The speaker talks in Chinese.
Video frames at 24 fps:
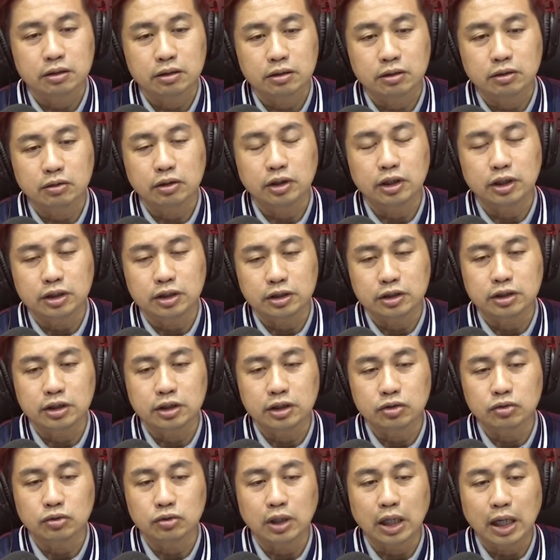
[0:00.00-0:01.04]
都可以测
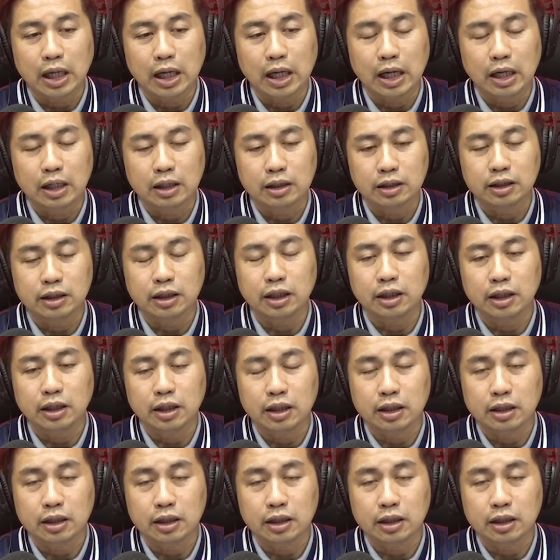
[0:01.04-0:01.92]
出来啊 D N A。